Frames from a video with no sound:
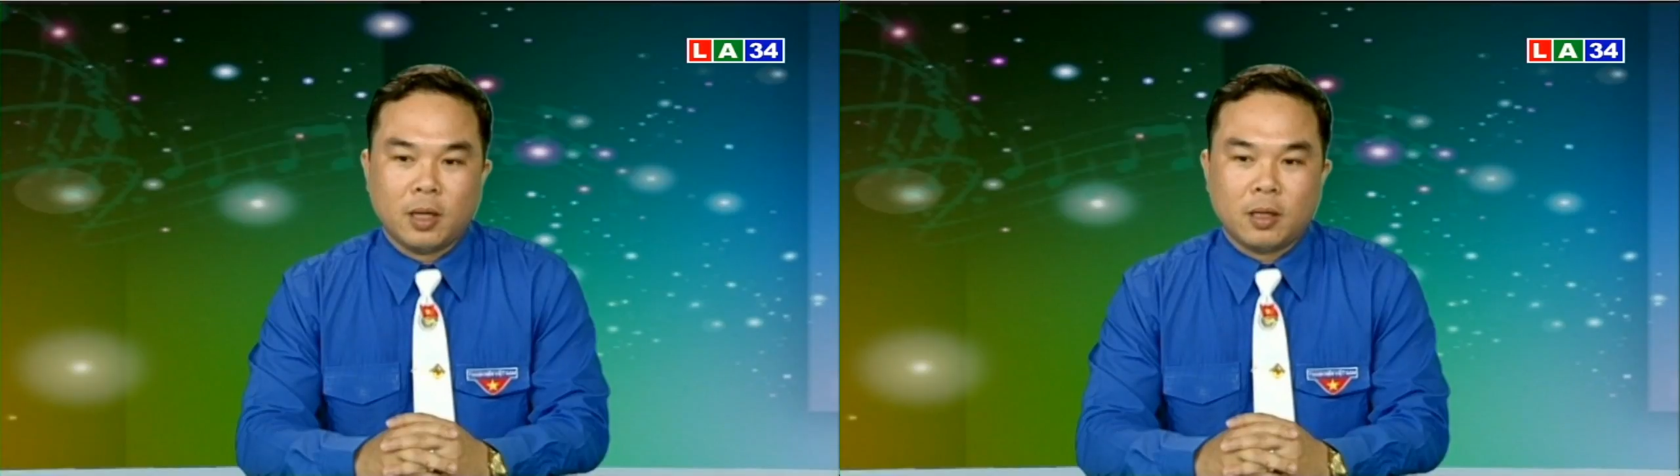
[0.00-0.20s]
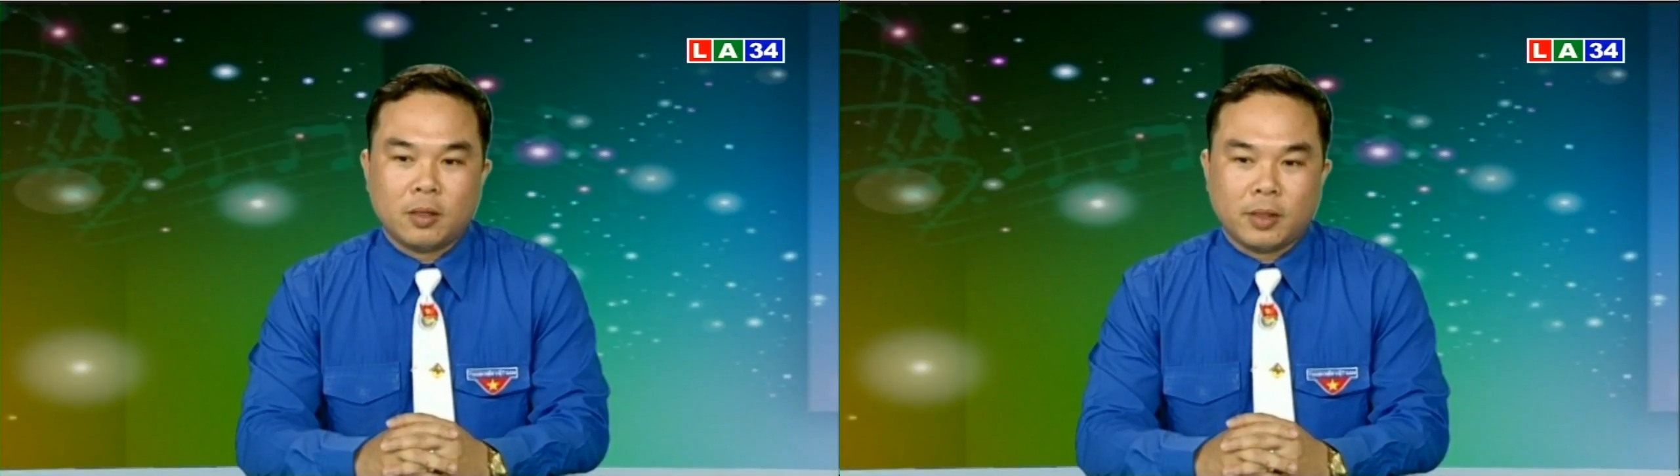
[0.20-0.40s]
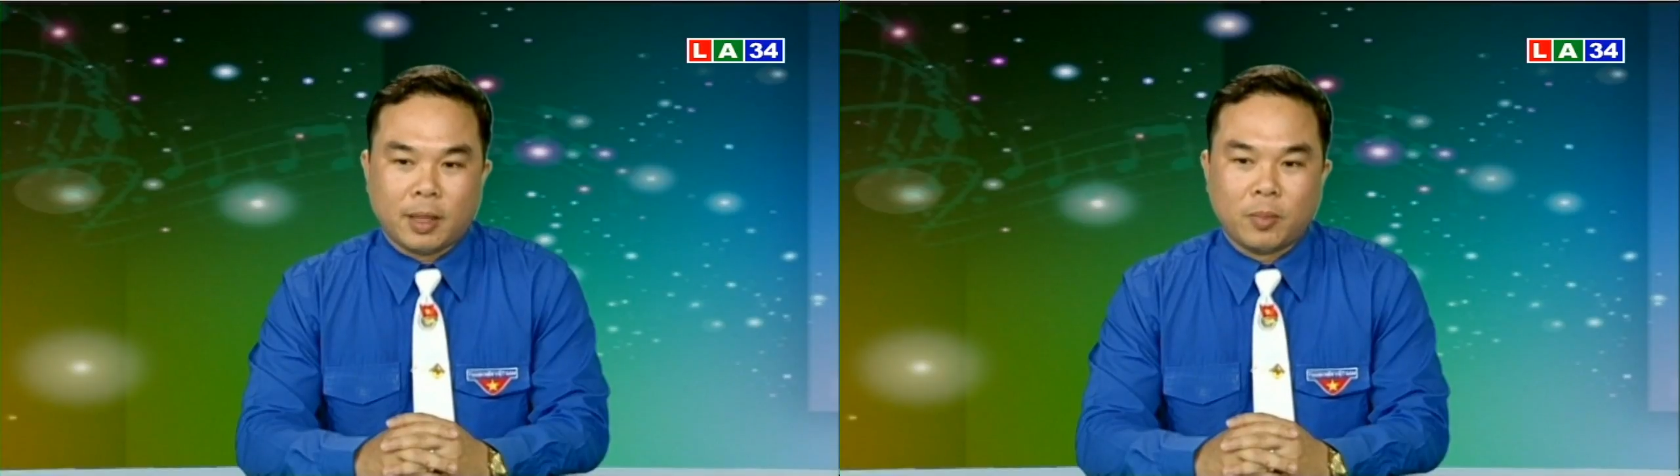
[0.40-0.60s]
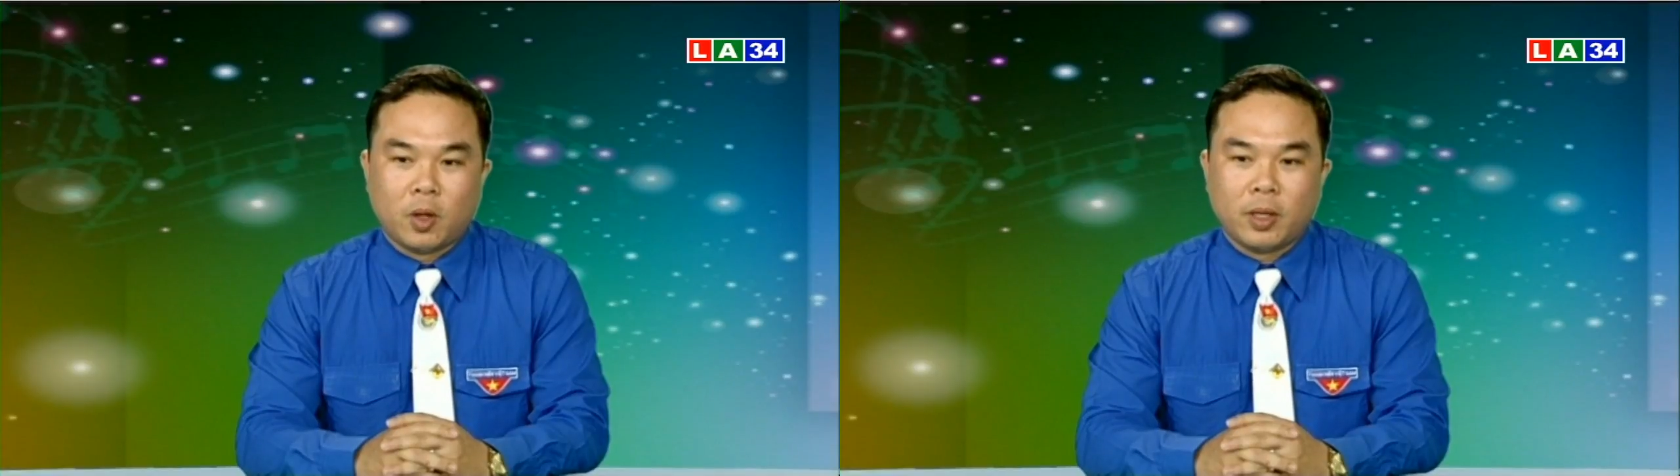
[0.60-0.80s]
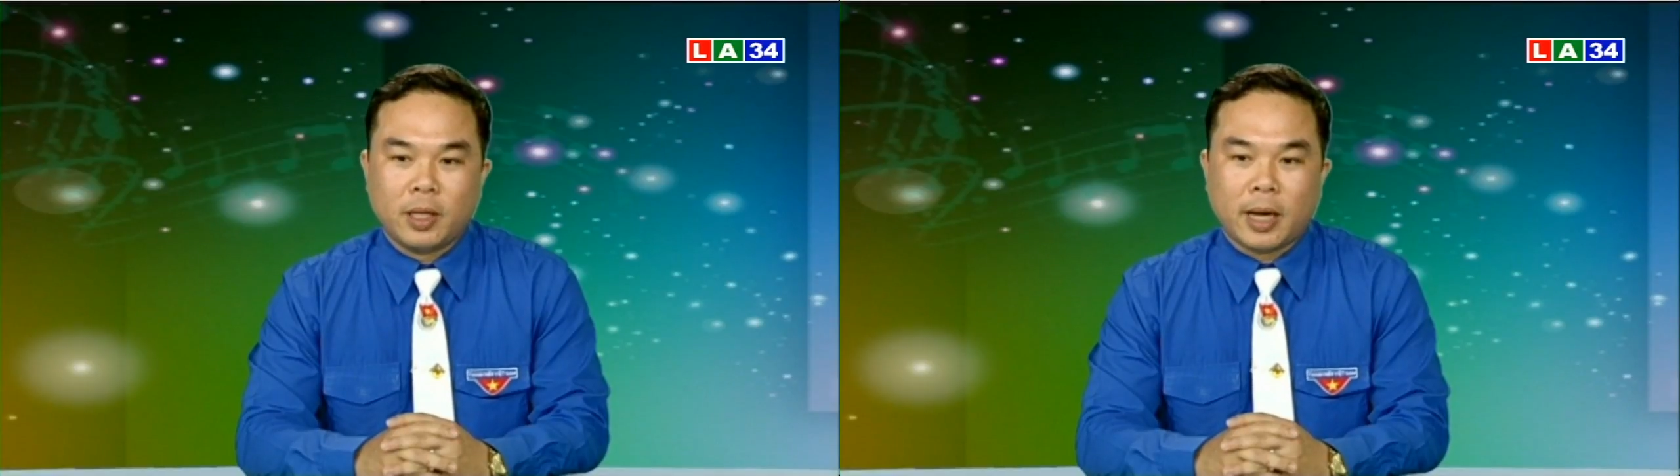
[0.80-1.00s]
rồi chăm
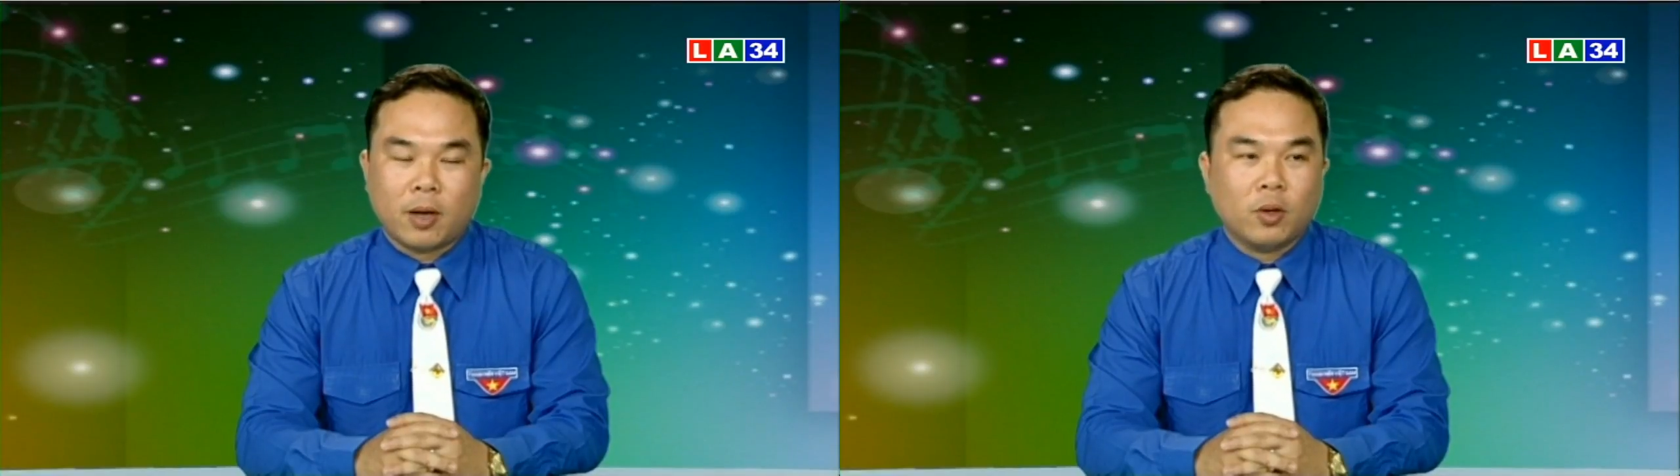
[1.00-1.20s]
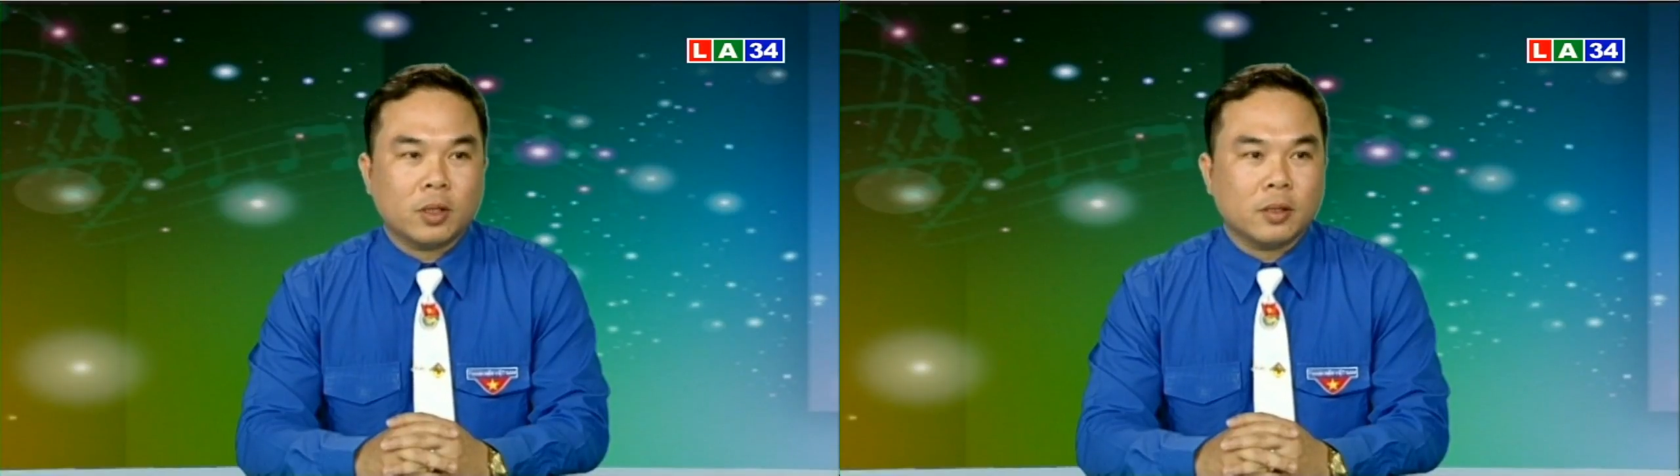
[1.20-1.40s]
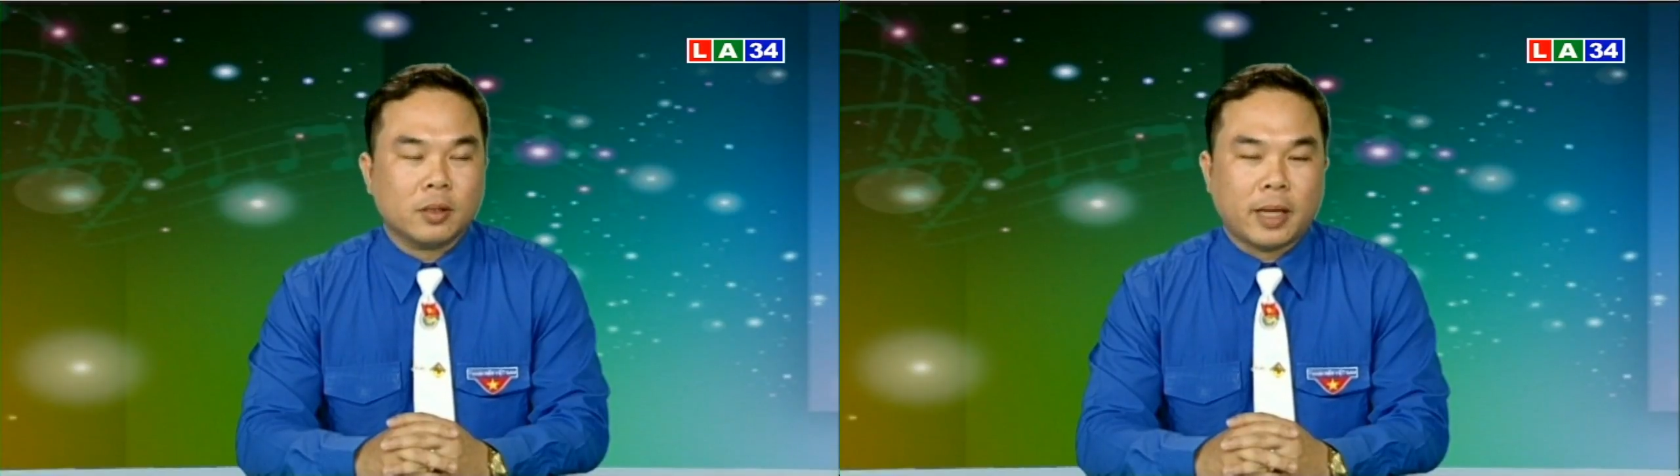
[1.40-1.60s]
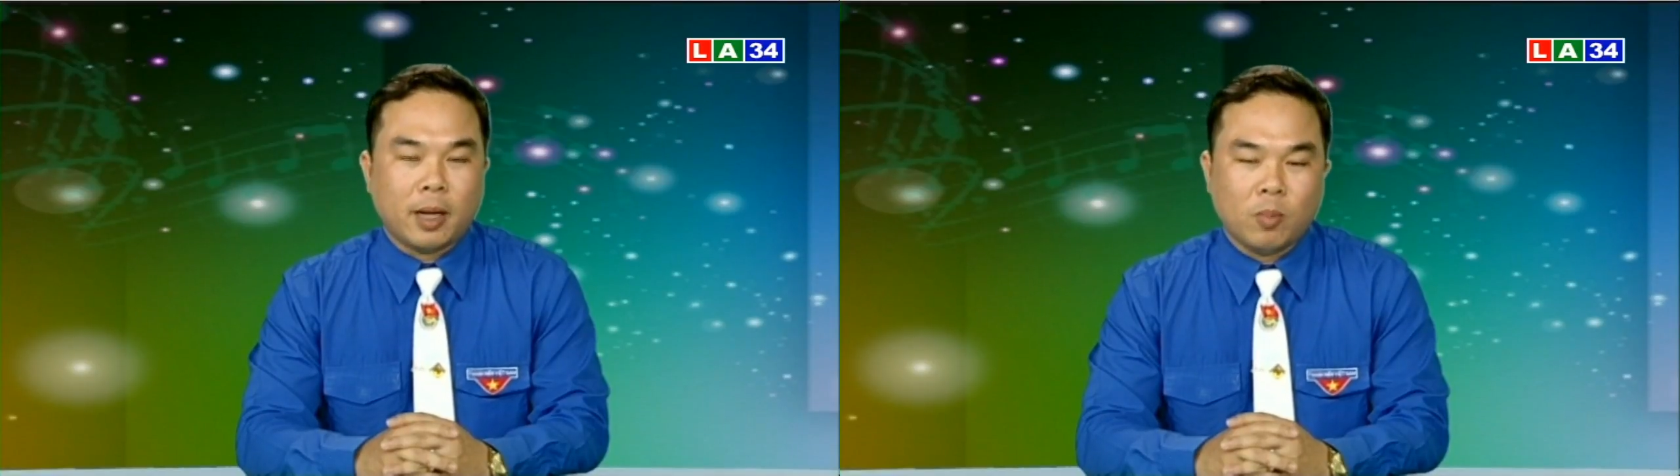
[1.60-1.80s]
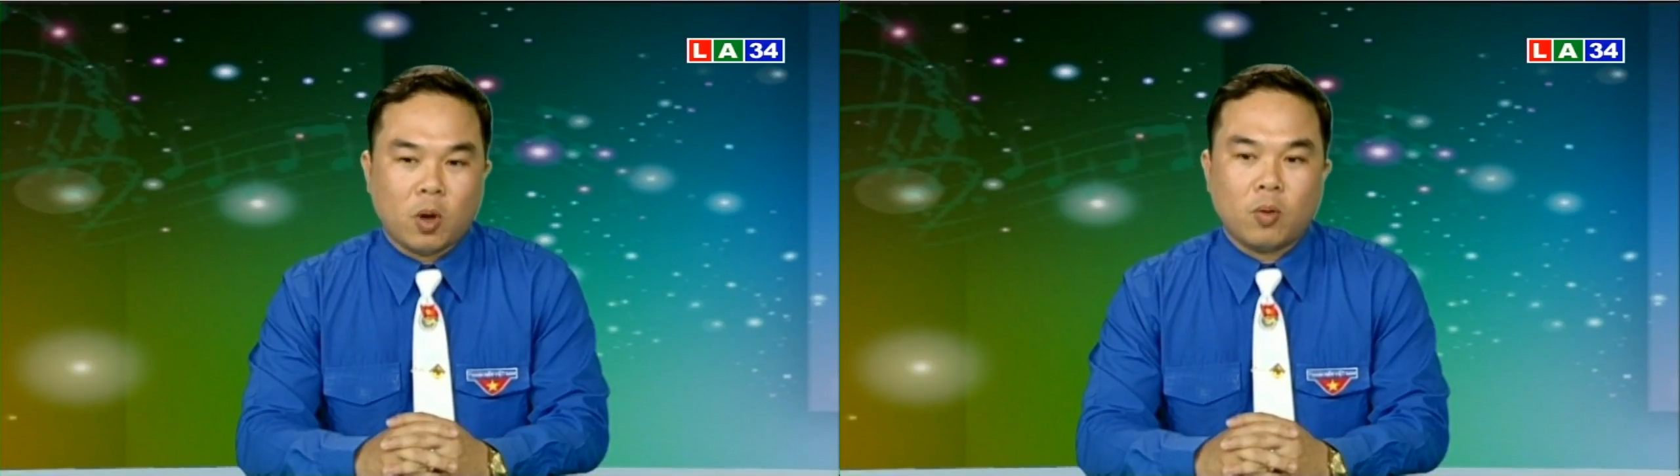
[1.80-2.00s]
lo đến các đối tượng
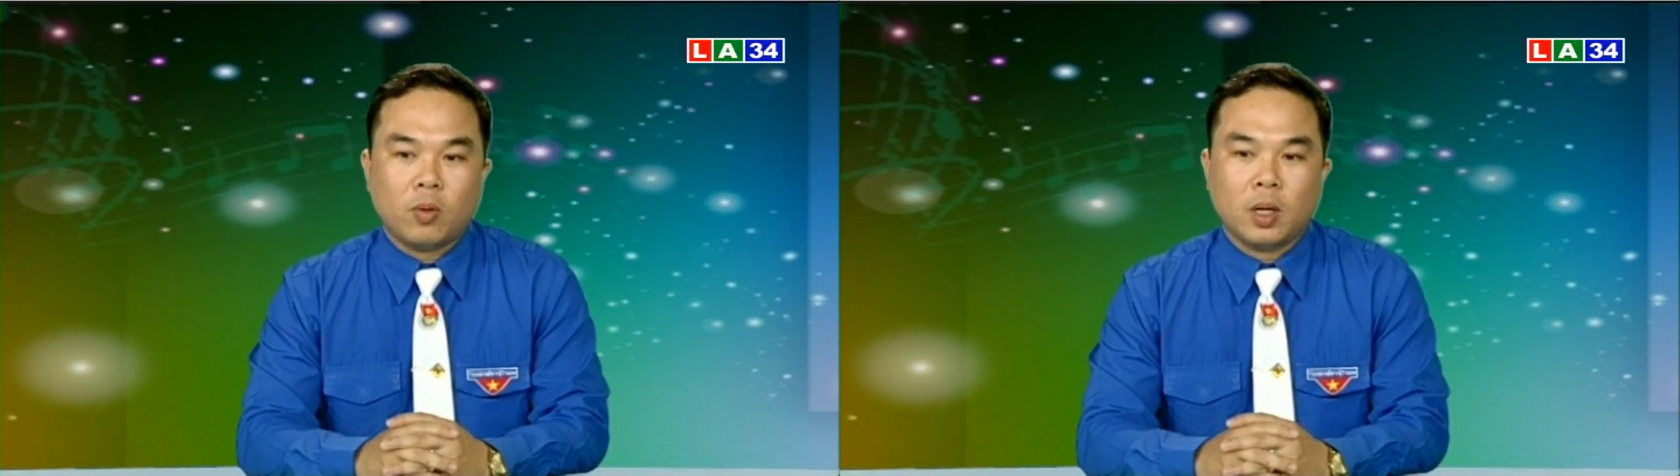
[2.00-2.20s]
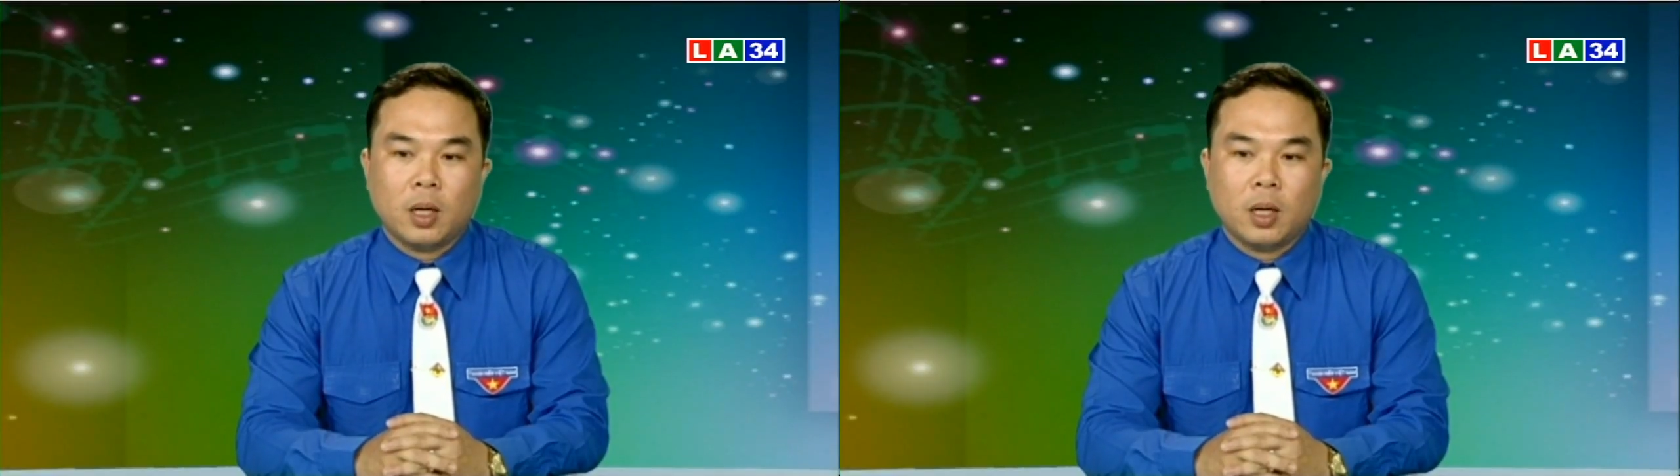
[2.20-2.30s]
cán bộ